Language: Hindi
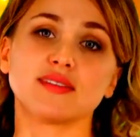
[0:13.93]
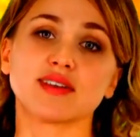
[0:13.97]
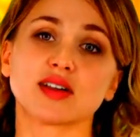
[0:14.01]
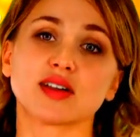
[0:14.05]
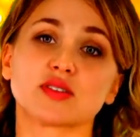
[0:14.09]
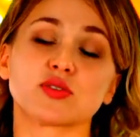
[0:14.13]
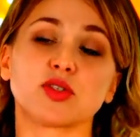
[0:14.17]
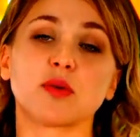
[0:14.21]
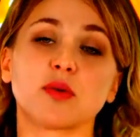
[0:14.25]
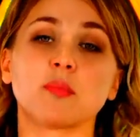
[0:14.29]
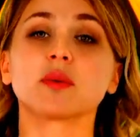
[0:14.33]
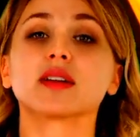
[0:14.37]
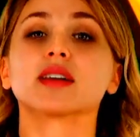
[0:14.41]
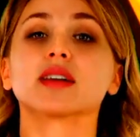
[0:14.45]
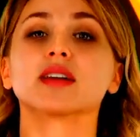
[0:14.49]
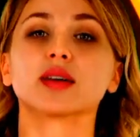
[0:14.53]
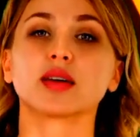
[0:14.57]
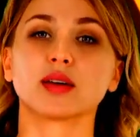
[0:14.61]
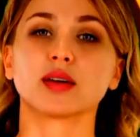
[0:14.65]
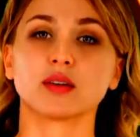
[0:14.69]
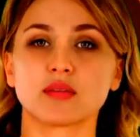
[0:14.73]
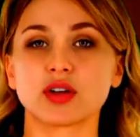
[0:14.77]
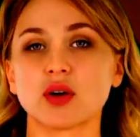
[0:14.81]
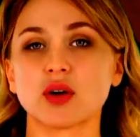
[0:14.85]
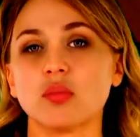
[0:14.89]
इससे मिलने
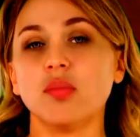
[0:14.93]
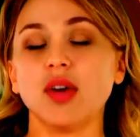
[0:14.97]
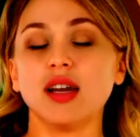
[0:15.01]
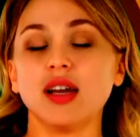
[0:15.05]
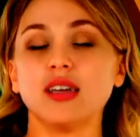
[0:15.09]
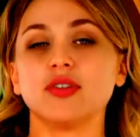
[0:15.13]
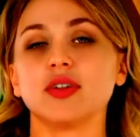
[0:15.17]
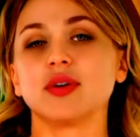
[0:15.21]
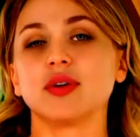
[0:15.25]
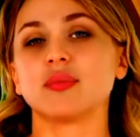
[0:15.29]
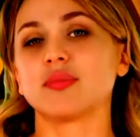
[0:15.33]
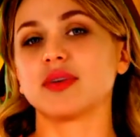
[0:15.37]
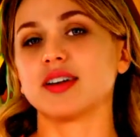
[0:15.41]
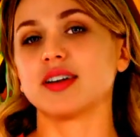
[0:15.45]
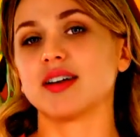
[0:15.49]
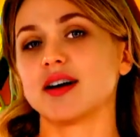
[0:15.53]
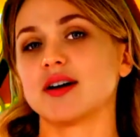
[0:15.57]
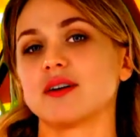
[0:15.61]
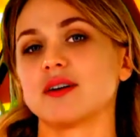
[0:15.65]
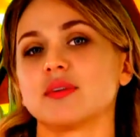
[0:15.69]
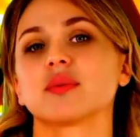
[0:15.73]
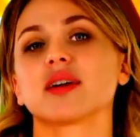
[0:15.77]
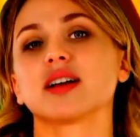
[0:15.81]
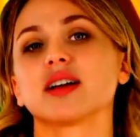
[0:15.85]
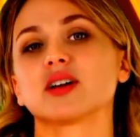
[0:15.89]
के लिए बेंट रवीरा
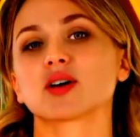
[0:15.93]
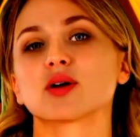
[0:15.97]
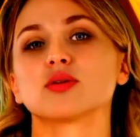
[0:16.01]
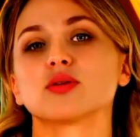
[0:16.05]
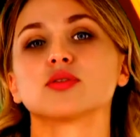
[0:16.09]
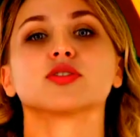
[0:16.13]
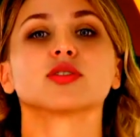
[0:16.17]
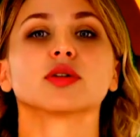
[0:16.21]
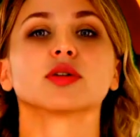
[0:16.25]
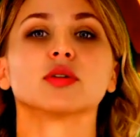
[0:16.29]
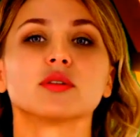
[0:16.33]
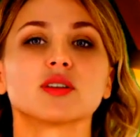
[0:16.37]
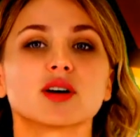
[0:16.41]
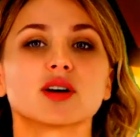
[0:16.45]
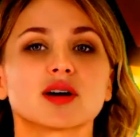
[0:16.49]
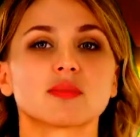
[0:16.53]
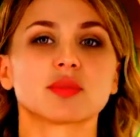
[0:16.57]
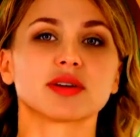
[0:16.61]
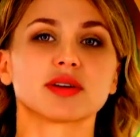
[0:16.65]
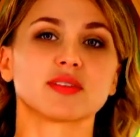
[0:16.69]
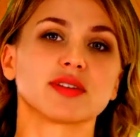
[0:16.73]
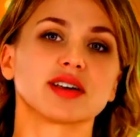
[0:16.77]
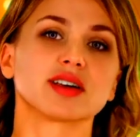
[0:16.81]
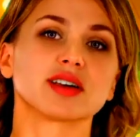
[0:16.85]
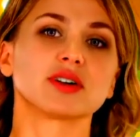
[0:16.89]
अपने घर से
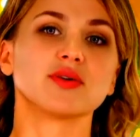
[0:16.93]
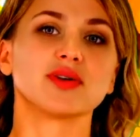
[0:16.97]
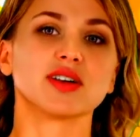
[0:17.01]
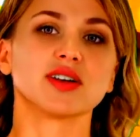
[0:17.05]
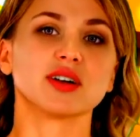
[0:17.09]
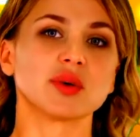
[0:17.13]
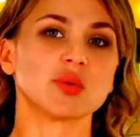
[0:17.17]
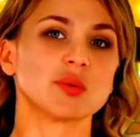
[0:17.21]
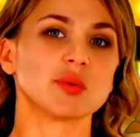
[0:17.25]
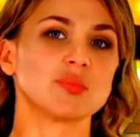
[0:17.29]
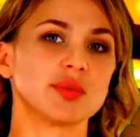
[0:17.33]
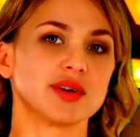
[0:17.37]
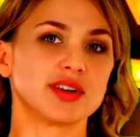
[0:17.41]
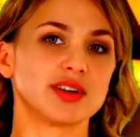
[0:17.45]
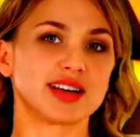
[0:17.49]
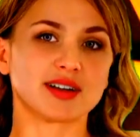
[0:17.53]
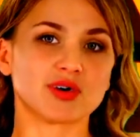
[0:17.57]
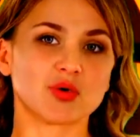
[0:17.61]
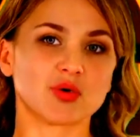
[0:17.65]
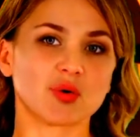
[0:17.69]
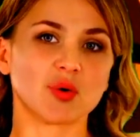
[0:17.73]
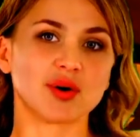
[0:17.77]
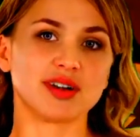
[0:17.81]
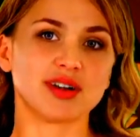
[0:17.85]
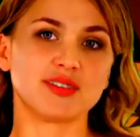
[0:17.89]
हमें देख रहे होंगे कि
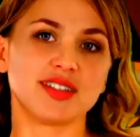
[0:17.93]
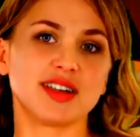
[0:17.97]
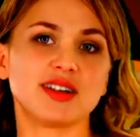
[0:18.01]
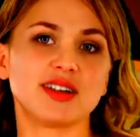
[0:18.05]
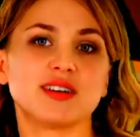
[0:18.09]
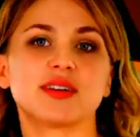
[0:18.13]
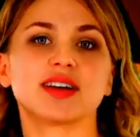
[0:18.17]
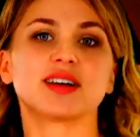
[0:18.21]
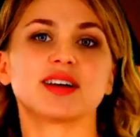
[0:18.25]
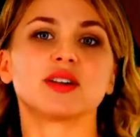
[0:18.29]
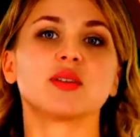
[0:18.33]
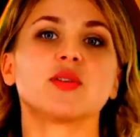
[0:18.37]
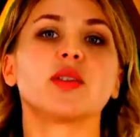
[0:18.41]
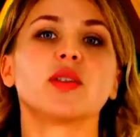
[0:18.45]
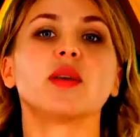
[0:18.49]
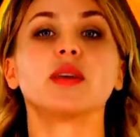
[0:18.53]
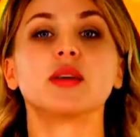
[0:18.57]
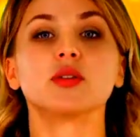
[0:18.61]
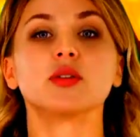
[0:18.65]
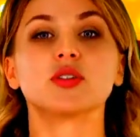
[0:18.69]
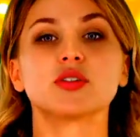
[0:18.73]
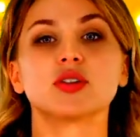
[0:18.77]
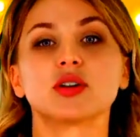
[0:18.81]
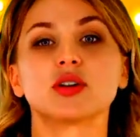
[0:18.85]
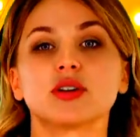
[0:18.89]
खातन एक
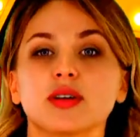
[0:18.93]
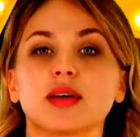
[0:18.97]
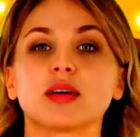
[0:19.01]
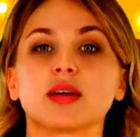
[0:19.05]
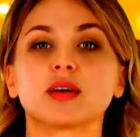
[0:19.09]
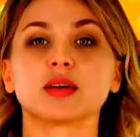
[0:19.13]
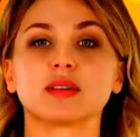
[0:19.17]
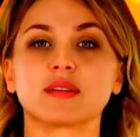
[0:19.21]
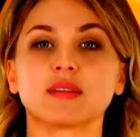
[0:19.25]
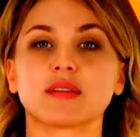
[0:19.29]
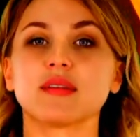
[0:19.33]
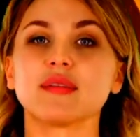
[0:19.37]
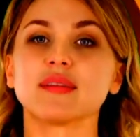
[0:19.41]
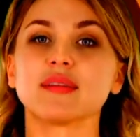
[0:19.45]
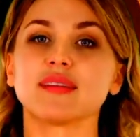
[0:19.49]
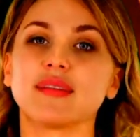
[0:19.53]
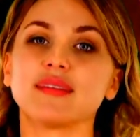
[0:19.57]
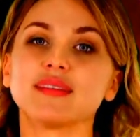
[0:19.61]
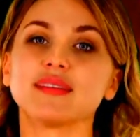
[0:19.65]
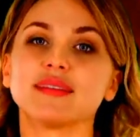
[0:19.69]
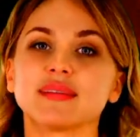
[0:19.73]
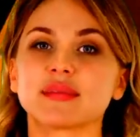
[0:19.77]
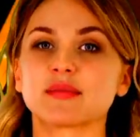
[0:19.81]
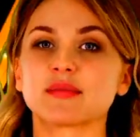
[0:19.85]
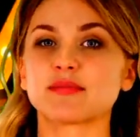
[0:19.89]
सीरीज
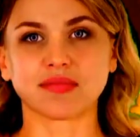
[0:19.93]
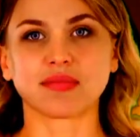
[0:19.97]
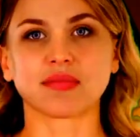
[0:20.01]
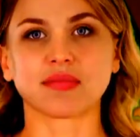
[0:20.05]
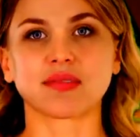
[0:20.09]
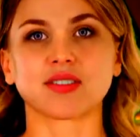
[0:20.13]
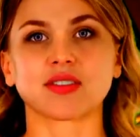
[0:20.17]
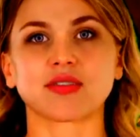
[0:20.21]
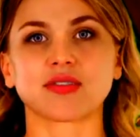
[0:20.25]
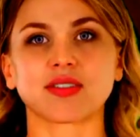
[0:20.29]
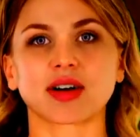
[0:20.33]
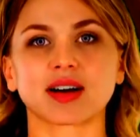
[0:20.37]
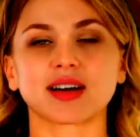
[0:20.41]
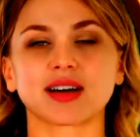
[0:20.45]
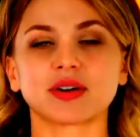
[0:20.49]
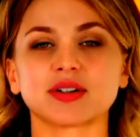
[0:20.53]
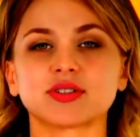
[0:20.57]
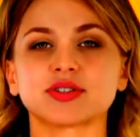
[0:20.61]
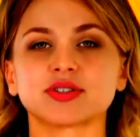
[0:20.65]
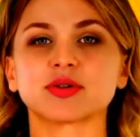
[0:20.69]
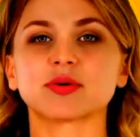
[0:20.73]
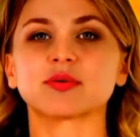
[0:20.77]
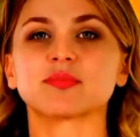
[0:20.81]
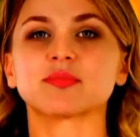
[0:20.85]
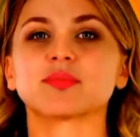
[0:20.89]
करेंगी
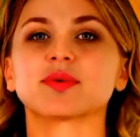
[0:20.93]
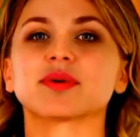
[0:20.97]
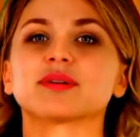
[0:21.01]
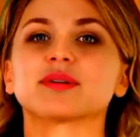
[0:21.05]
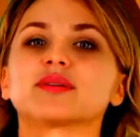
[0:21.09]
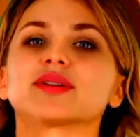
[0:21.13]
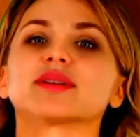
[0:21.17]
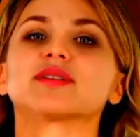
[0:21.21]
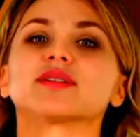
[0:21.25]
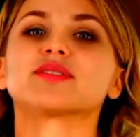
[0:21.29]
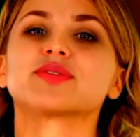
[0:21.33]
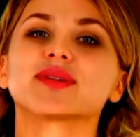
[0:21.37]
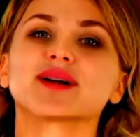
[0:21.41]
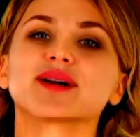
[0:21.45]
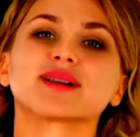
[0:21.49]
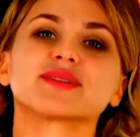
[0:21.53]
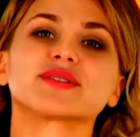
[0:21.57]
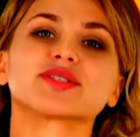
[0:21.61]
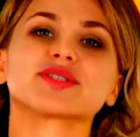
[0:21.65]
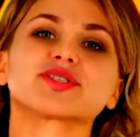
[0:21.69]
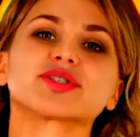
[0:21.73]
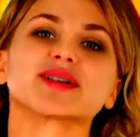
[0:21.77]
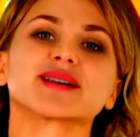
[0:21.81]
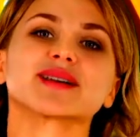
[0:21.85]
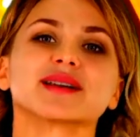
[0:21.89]
सालश और बेंट के
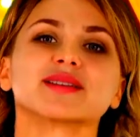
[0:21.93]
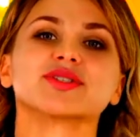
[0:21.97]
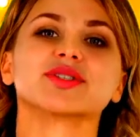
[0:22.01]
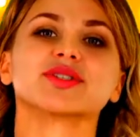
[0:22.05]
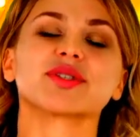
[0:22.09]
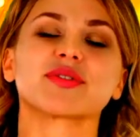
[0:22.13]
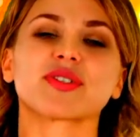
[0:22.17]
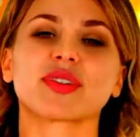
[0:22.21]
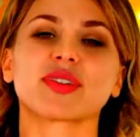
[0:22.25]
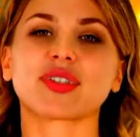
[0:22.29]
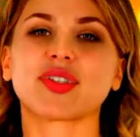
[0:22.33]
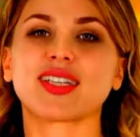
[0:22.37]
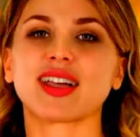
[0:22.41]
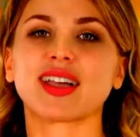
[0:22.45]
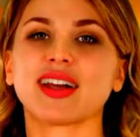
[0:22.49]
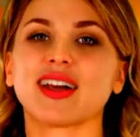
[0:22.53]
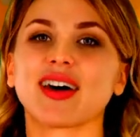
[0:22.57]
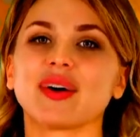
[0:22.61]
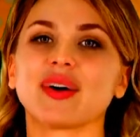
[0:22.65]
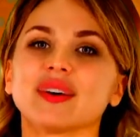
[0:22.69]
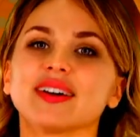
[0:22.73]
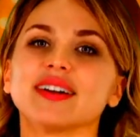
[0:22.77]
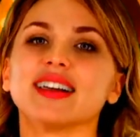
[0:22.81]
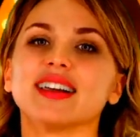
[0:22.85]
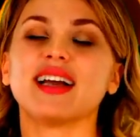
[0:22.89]
साथ चैलेंजेस इसकी
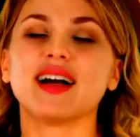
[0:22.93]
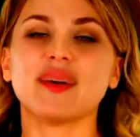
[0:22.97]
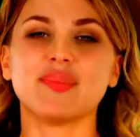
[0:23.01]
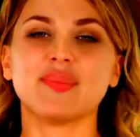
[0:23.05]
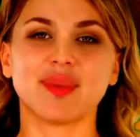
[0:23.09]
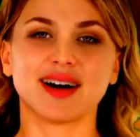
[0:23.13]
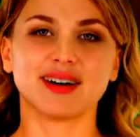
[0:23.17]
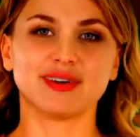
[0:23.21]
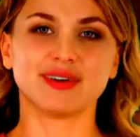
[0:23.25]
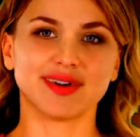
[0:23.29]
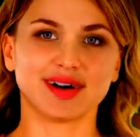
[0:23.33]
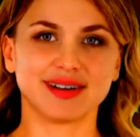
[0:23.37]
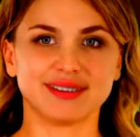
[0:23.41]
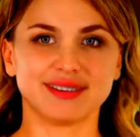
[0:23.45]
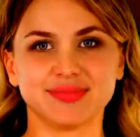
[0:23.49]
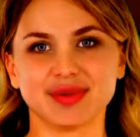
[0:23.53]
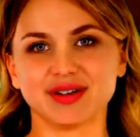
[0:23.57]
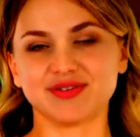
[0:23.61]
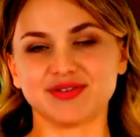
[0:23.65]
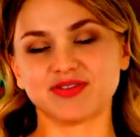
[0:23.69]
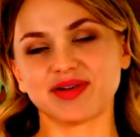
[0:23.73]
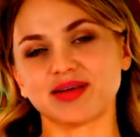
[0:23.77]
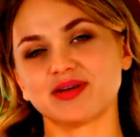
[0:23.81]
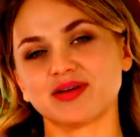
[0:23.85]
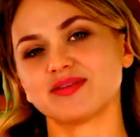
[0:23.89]
हकीकी माँ का
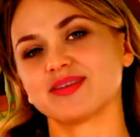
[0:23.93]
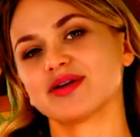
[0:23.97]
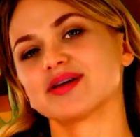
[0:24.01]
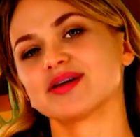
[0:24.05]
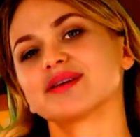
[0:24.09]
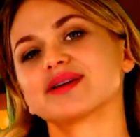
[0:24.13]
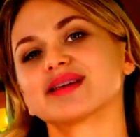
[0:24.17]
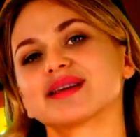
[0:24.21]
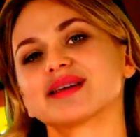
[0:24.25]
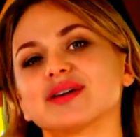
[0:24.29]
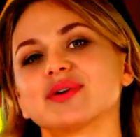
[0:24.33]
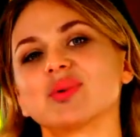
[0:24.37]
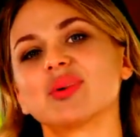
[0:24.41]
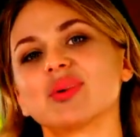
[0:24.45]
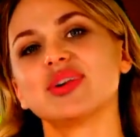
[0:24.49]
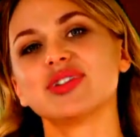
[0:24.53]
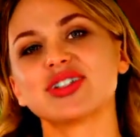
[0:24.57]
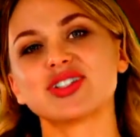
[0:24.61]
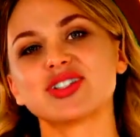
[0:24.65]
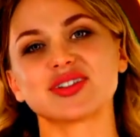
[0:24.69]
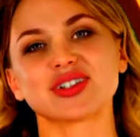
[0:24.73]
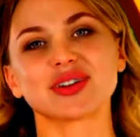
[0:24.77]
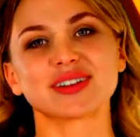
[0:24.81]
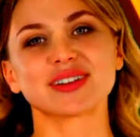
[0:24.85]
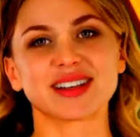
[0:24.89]
अंदाजा लगाने की
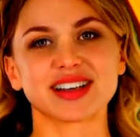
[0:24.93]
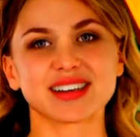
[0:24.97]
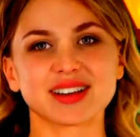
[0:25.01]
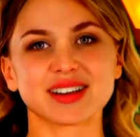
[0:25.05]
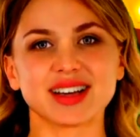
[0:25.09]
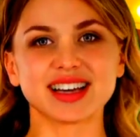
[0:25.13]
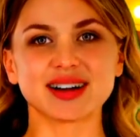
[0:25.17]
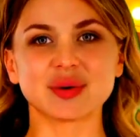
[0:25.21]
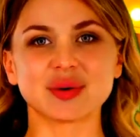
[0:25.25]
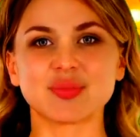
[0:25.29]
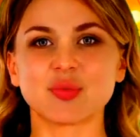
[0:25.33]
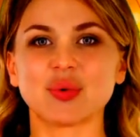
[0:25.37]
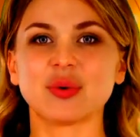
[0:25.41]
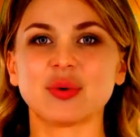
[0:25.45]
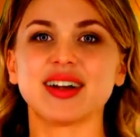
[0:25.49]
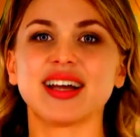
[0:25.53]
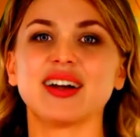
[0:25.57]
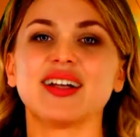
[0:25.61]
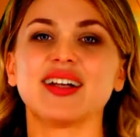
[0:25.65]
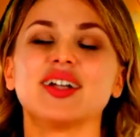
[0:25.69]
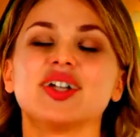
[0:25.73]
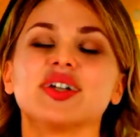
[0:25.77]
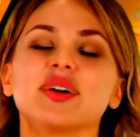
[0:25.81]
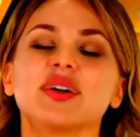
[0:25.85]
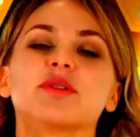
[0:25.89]
कोशिश करेंगे कि वो
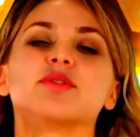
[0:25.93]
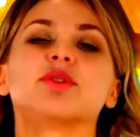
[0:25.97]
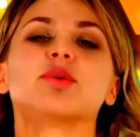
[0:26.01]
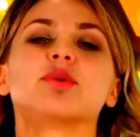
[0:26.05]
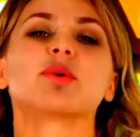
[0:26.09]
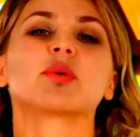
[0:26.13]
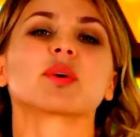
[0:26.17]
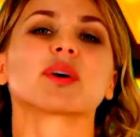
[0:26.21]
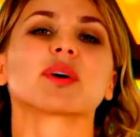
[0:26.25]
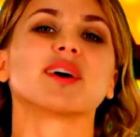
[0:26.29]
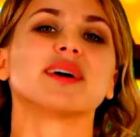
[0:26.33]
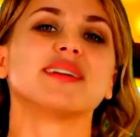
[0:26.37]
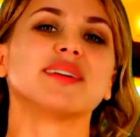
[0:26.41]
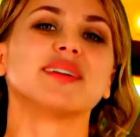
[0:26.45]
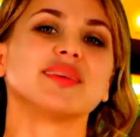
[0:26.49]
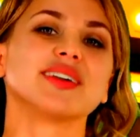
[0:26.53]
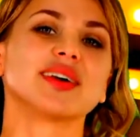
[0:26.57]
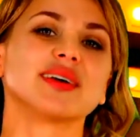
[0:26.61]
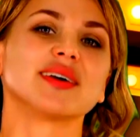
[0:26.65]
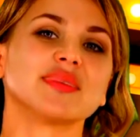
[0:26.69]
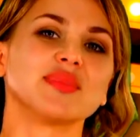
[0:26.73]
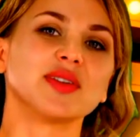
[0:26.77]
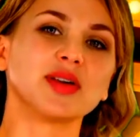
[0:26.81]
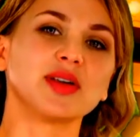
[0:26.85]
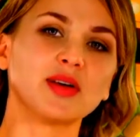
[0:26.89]
एक शख्स को खत्म
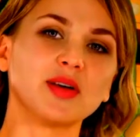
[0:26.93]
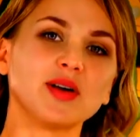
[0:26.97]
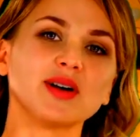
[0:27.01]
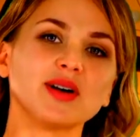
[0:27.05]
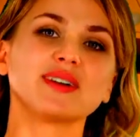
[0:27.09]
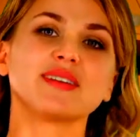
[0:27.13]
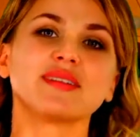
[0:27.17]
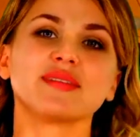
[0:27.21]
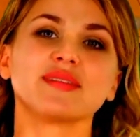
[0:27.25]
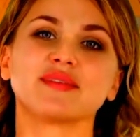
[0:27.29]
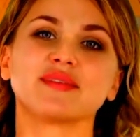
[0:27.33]
कर देगा